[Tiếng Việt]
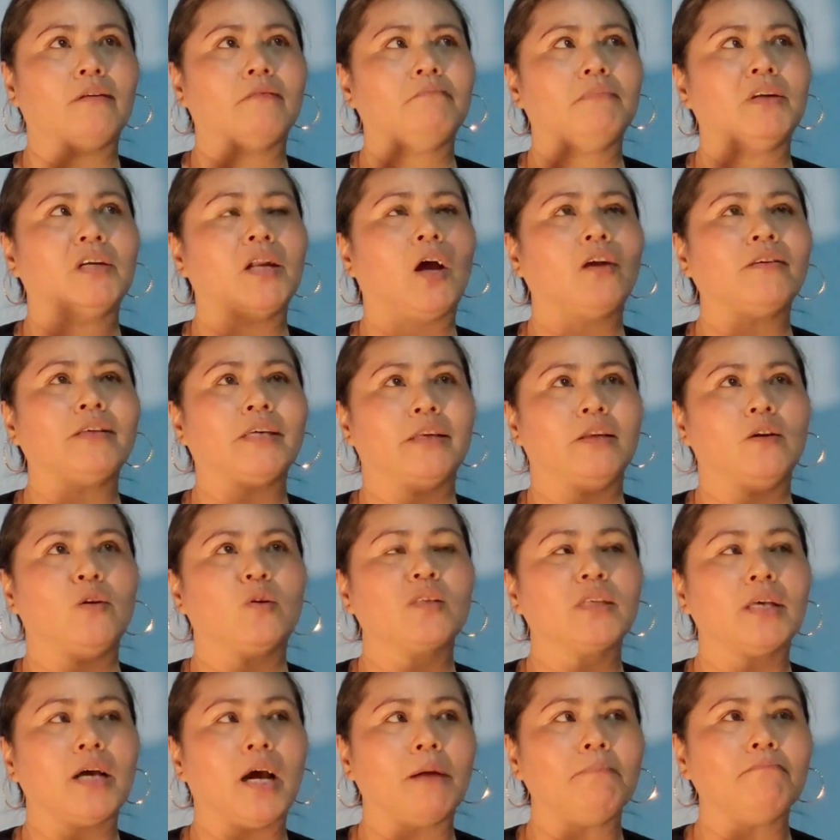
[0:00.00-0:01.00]
bữa đó chị
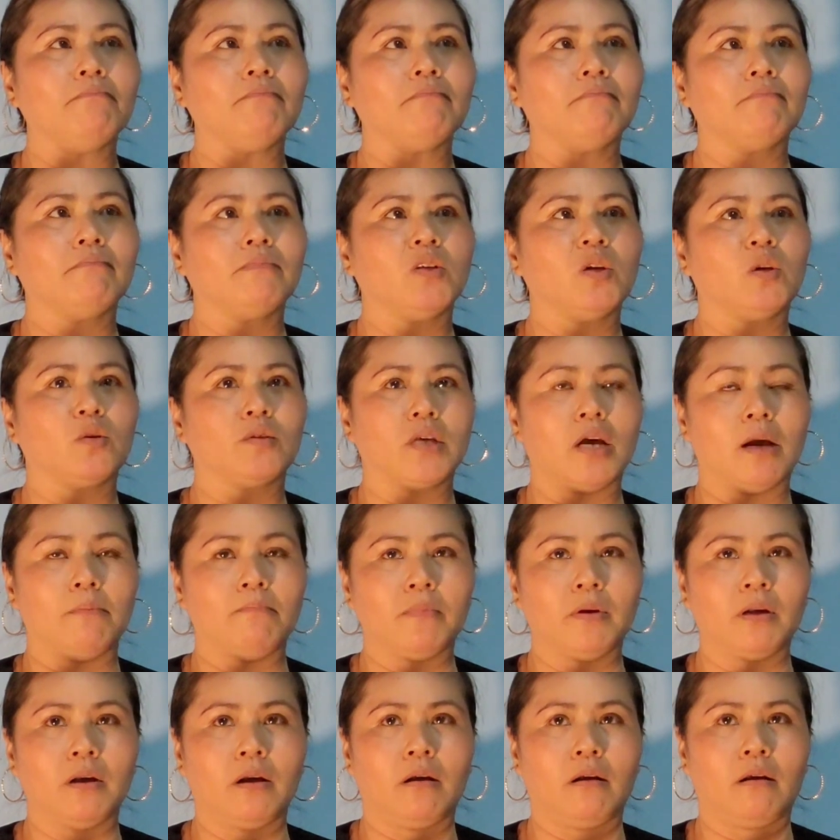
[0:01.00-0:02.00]
vô
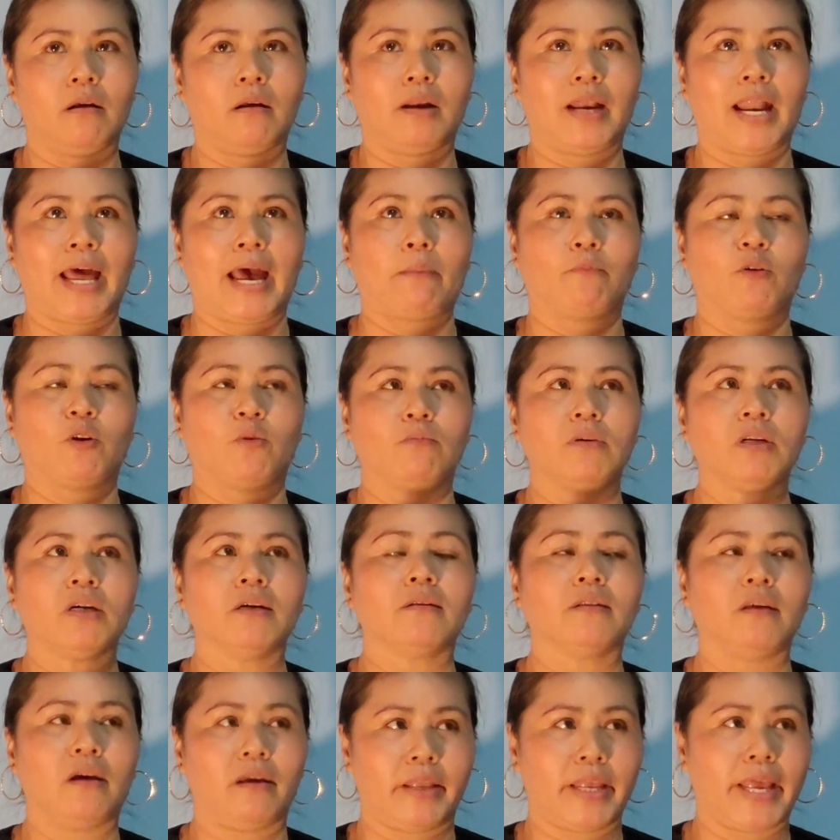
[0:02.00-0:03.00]
sớm có làm cũng được
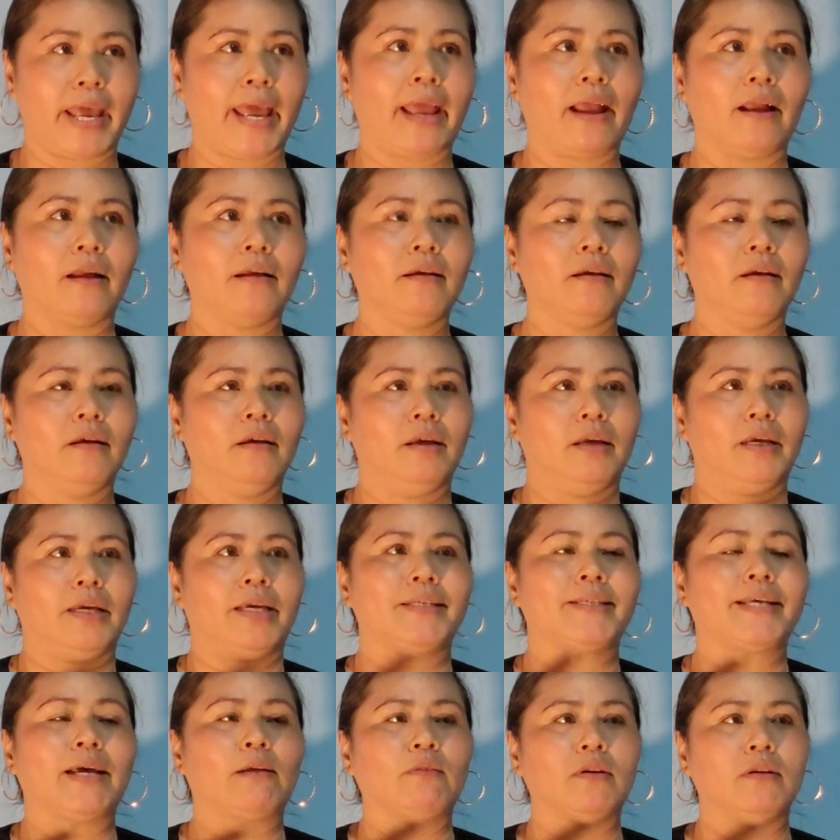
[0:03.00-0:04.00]
thời gian.
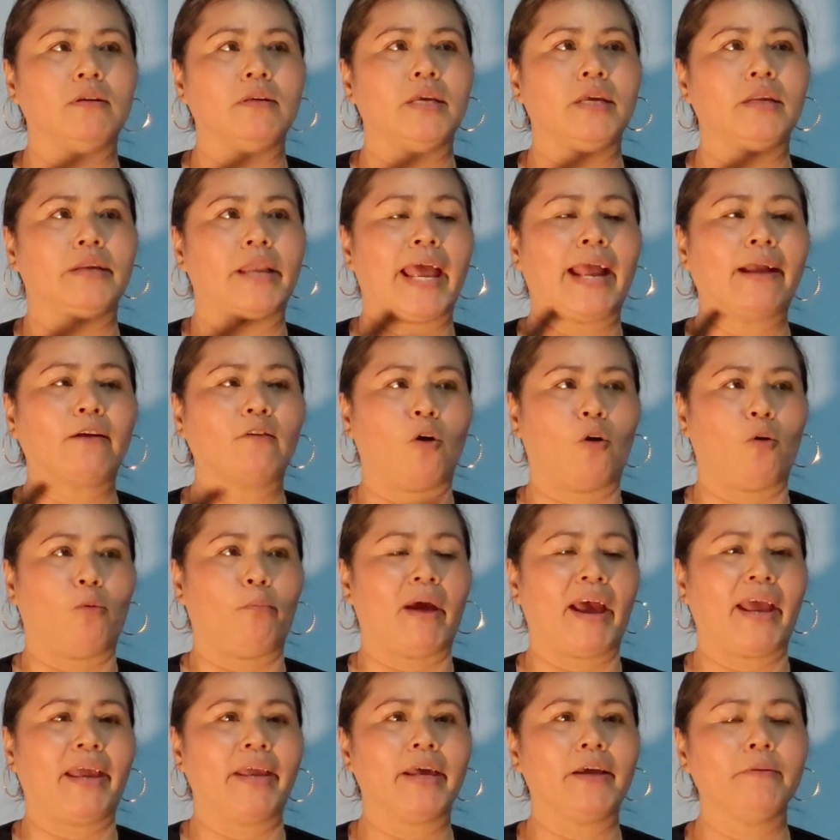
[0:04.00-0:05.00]
Cái sao tự nhiên đang ngồi
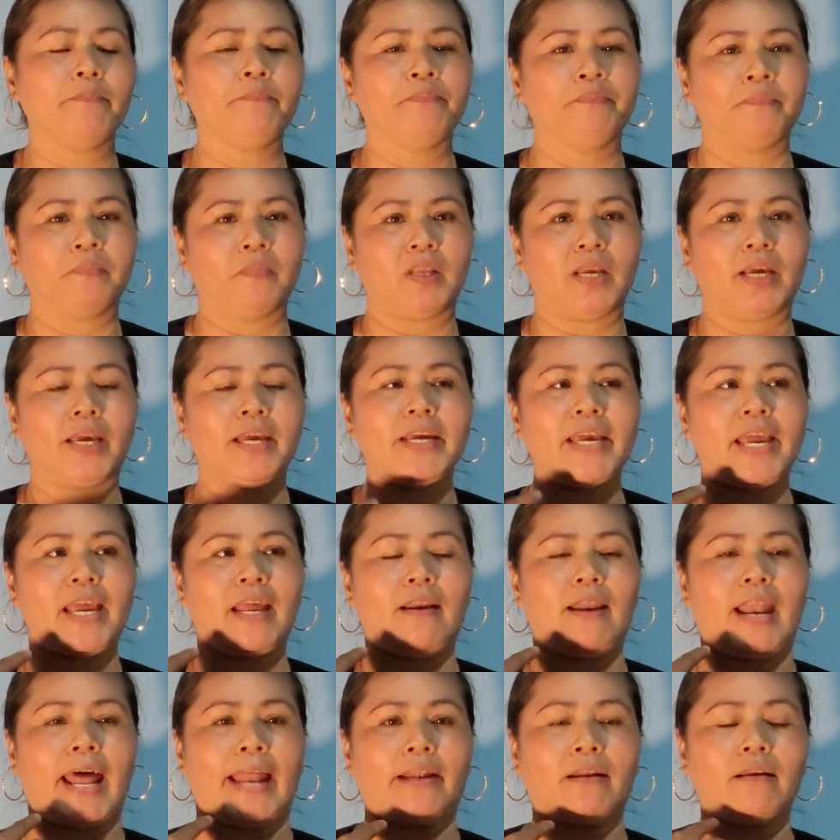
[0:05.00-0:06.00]
mai á, cái
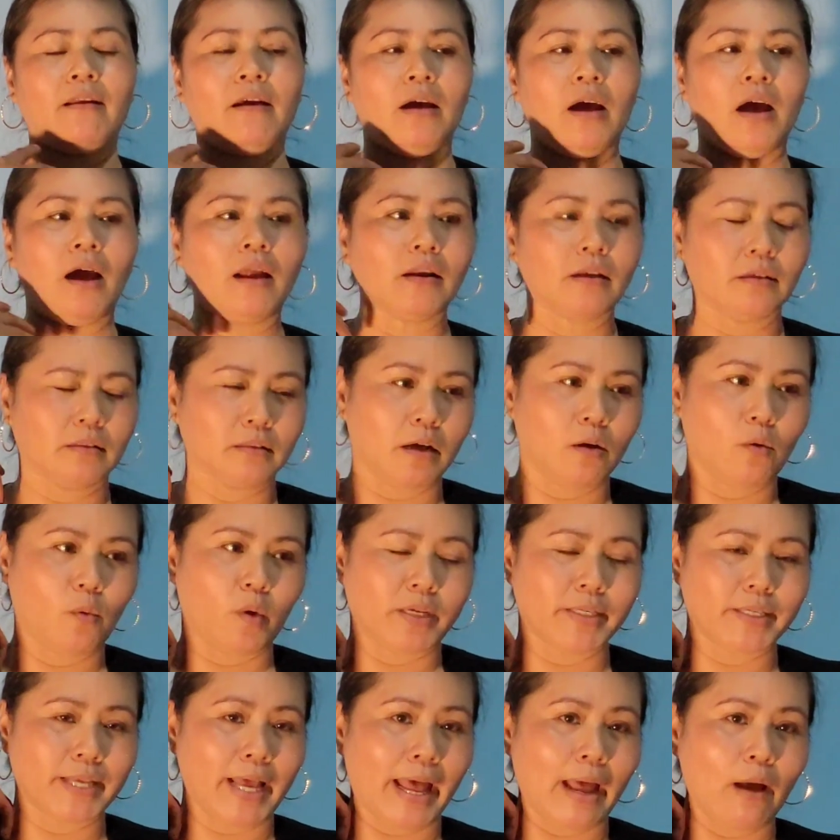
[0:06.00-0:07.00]
nghe lạnh hết rồi từ
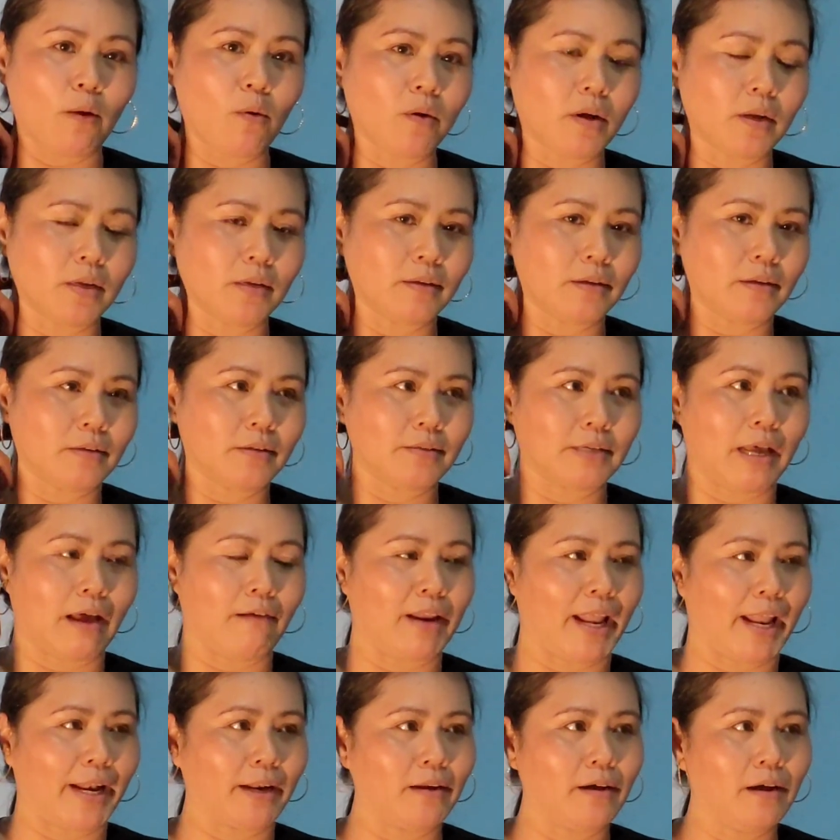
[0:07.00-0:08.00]
ngoài sau á, sao
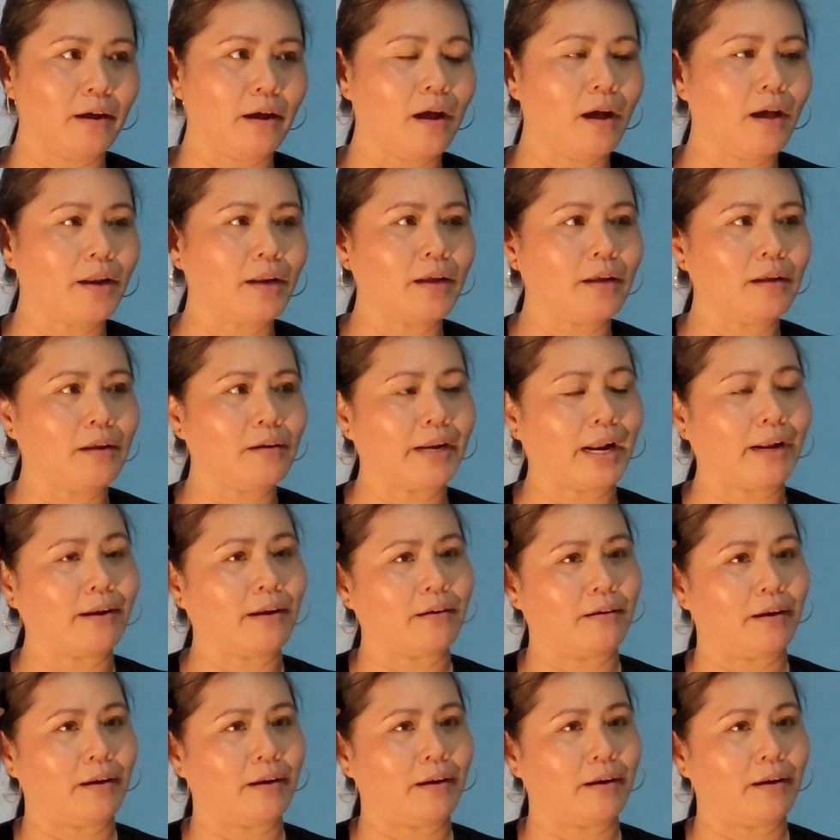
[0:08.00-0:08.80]
lạnh hết rần